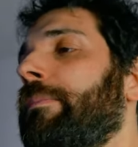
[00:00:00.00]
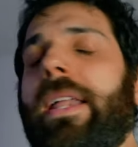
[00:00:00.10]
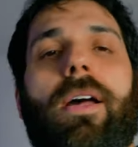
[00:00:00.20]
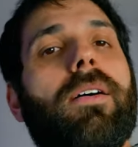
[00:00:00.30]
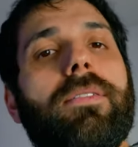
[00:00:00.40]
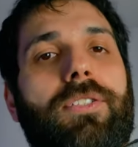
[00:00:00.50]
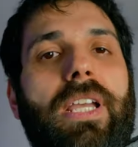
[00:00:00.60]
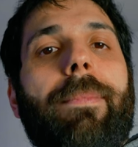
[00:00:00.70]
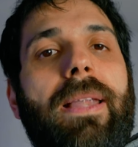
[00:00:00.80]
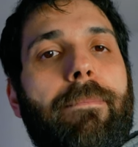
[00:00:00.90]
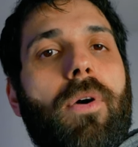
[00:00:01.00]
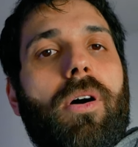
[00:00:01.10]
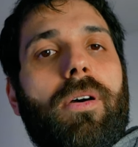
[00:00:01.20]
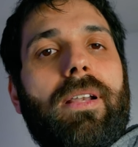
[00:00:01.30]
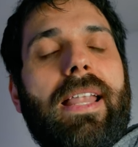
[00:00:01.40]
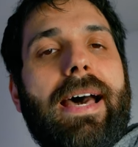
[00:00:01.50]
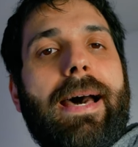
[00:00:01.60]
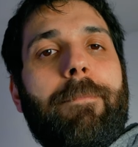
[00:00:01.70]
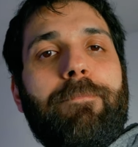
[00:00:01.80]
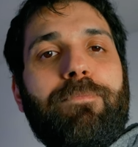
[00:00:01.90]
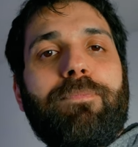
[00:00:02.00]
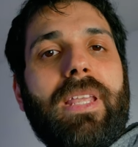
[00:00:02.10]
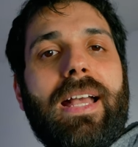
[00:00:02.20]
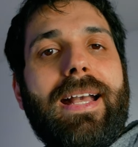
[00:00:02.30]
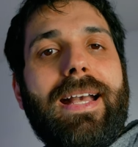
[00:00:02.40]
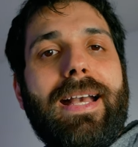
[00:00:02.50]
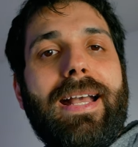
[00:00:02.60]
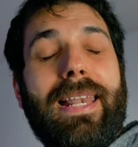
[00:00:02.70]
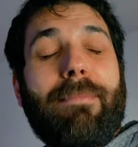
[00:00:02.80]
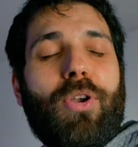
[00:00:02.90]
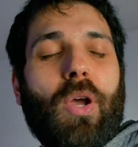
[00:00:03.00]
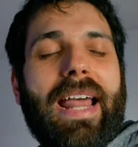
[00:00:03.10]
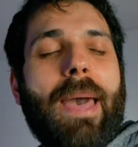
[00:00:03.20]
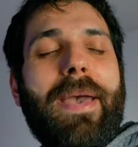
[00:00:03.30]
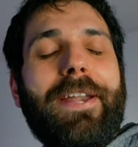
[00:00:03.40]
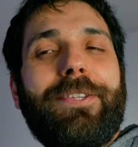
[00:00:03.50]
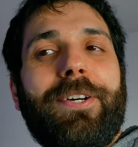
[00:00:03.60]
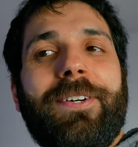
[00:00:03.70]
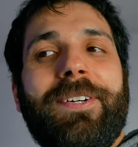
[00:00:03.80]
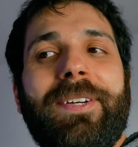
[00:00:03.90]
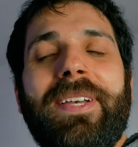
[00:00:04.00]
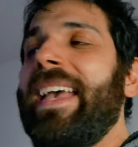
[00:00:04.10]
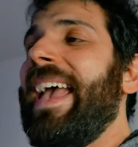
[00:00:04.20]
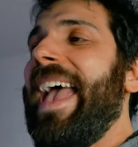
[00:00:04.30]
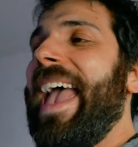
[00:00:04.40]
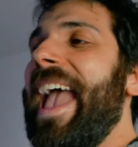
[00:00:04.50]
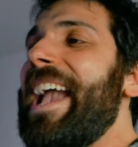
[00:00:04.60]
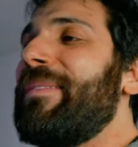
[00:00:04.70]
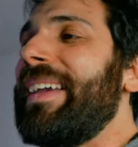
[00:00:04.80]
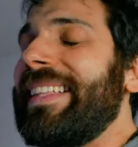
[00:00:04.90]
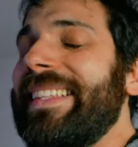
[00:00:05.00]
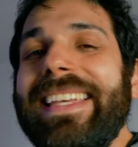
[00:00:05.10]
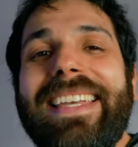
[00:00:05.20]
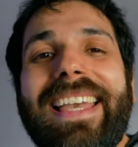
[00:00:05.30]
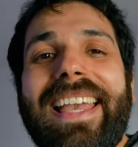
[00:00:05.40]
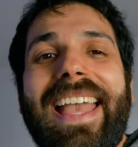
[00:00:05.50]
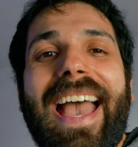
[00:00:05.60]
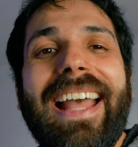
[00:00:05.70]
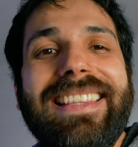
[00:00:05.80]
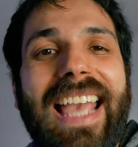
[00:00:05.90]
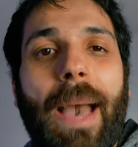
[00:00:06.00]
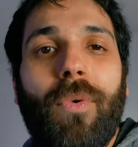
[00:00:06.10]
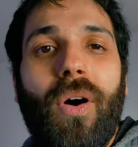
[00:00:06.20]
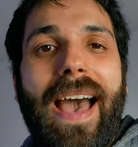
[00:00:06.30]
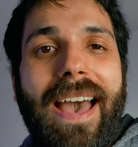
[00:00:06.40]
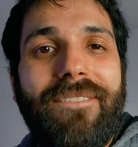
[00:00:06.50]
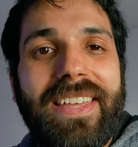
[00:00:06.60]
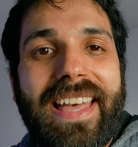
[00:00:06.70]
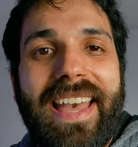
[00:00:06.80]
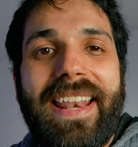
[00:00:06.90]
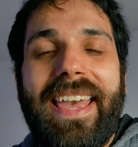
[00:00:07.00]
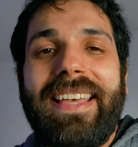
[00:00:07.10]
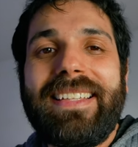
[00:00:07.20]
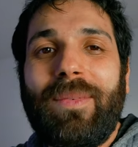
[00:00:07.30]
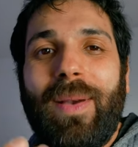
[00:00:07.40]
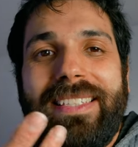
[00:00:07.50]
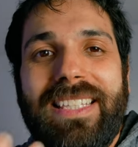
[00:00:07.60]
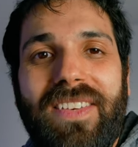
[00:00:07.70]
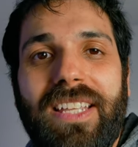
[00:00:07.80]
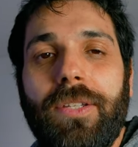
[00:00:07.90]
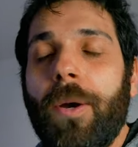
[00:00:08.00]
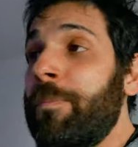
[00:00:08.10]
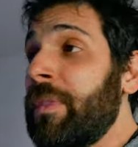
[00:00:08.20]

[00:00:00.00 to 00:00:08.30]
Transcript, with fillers: però diciamo la, bo- la, la brocca l'ha aperto. E quindi andiamo a vedere questi video.